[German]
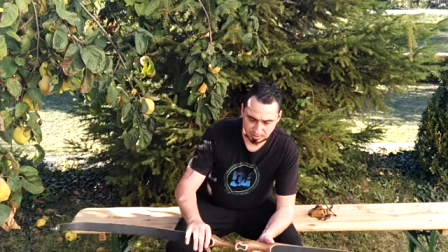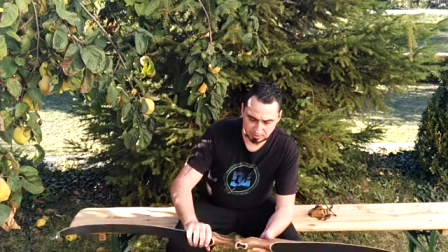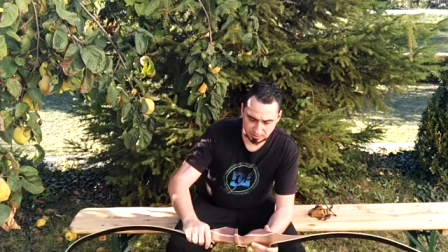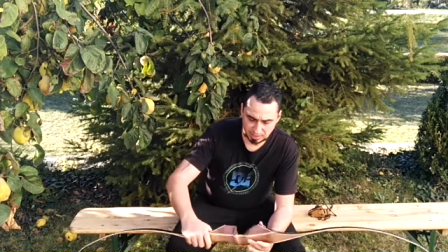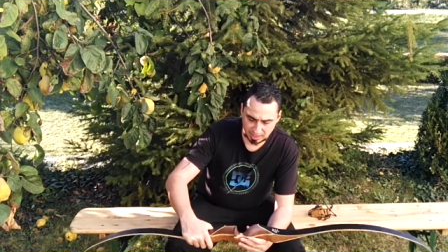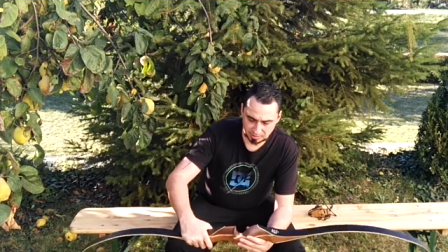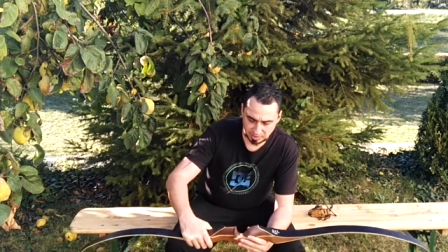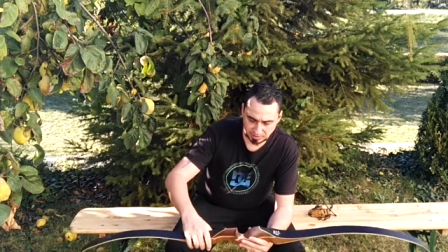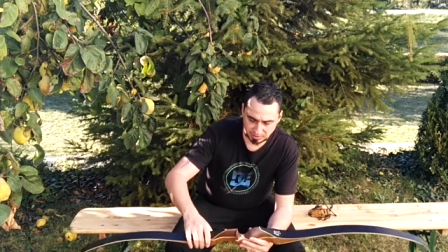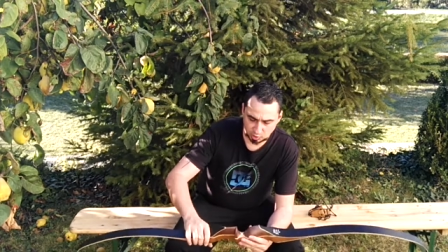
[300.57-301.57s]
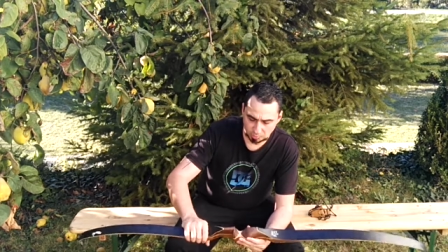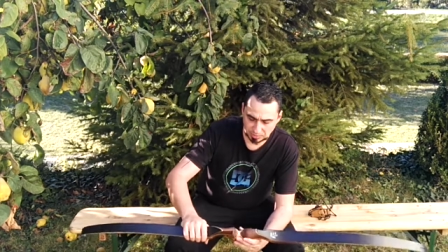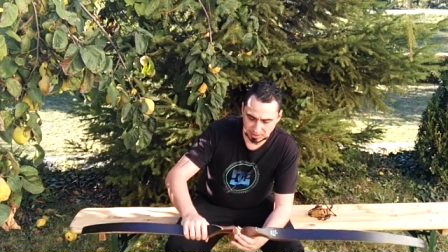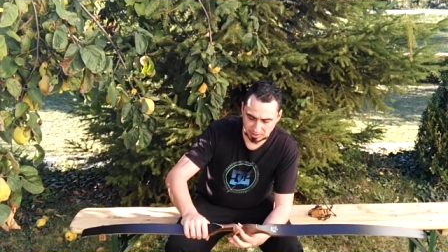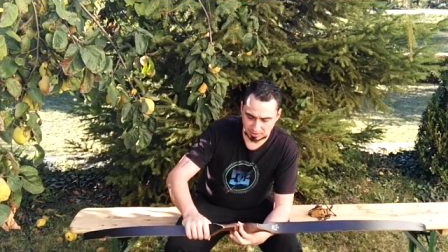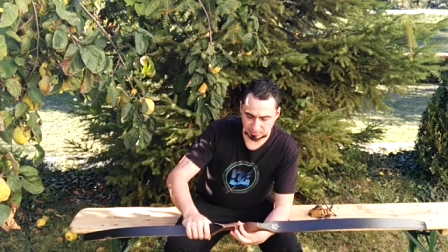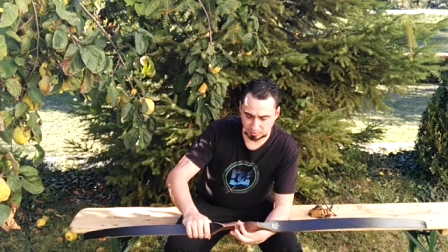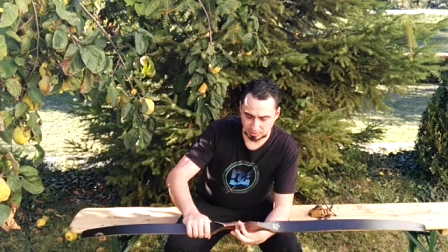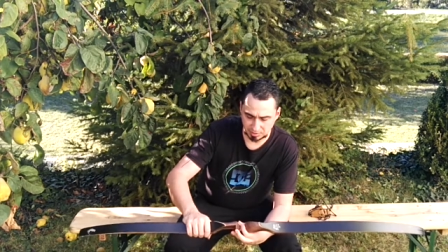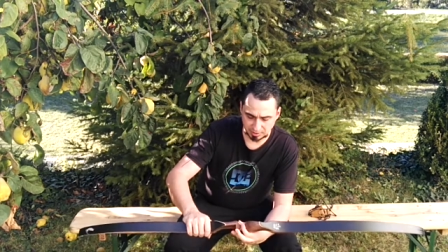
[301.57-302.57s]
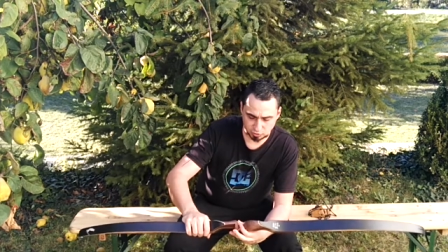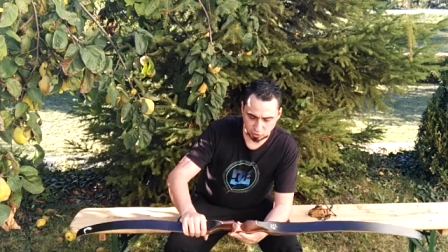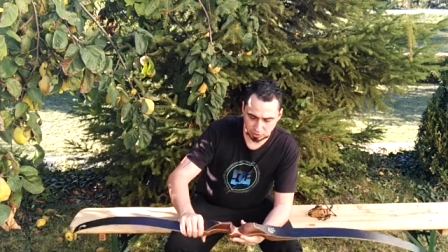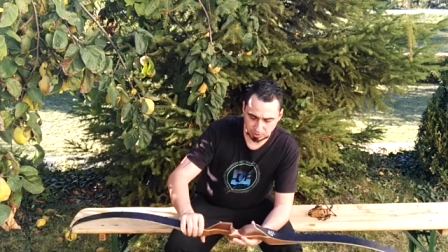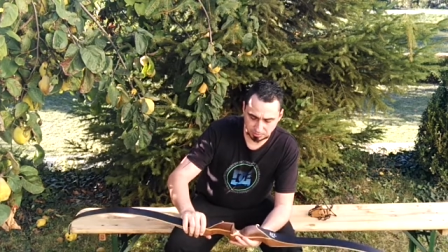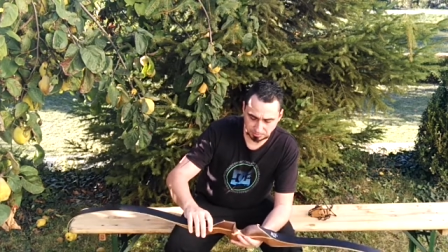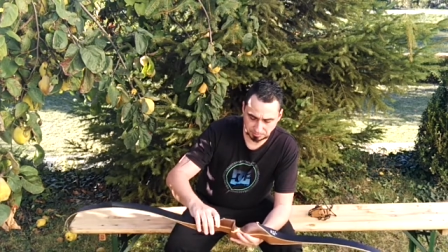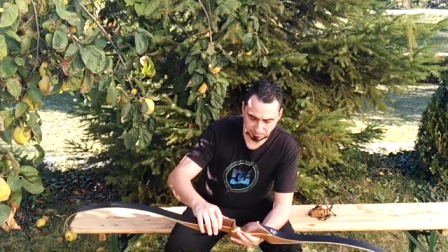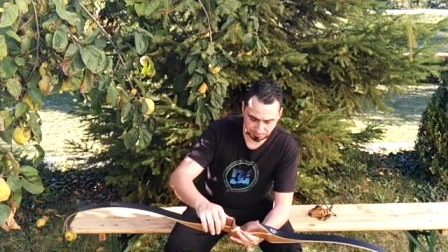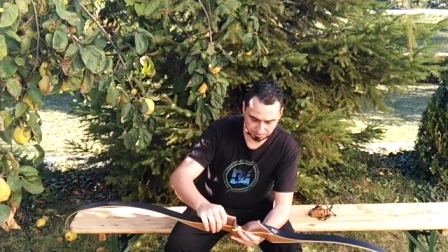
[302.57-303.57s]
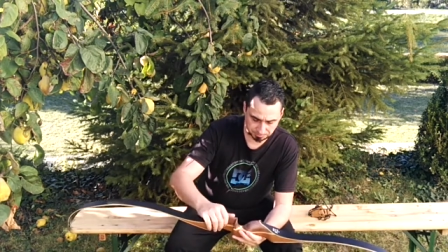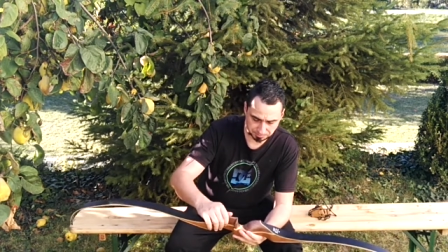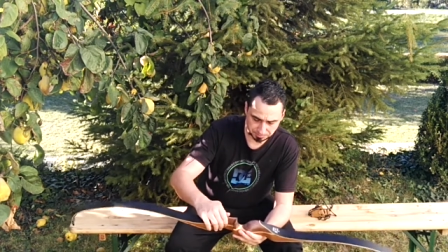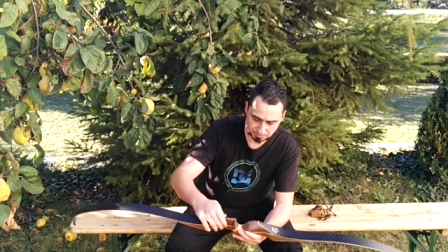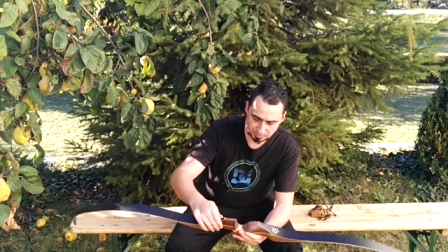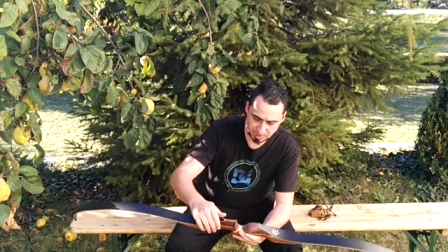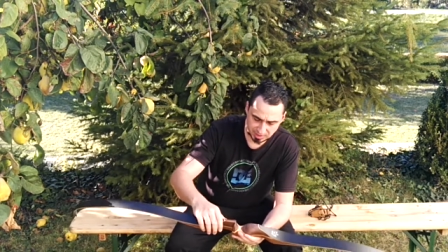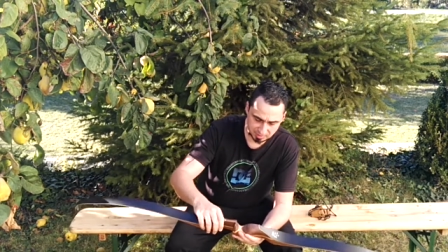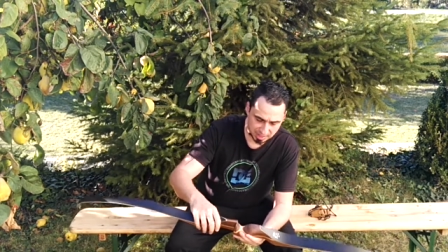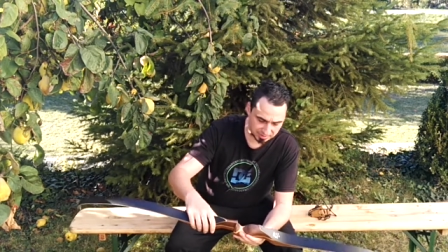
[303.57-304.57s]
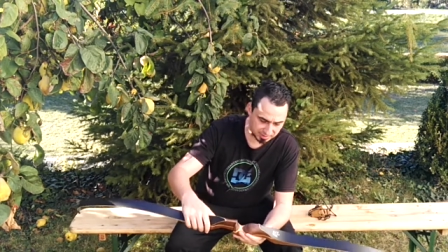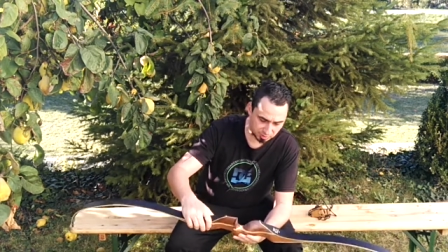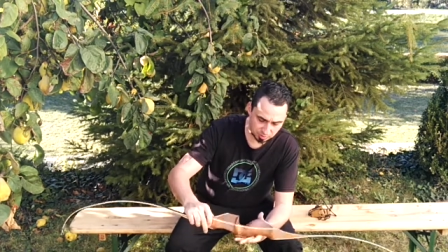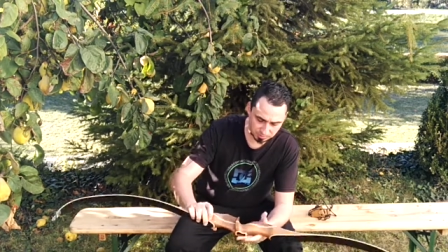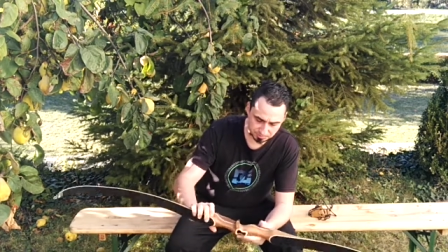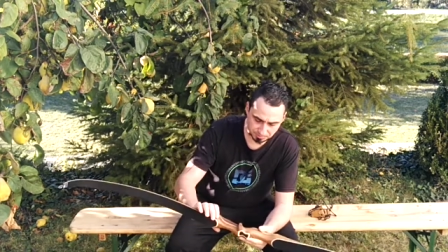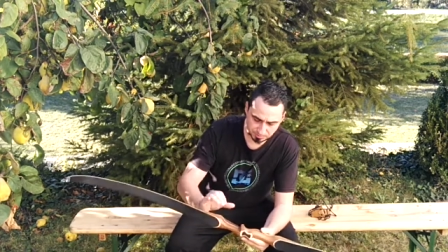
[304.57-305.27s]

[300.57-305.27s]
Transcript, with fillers: das Verleimen, die Optik von dem Griffstück, die Maserung,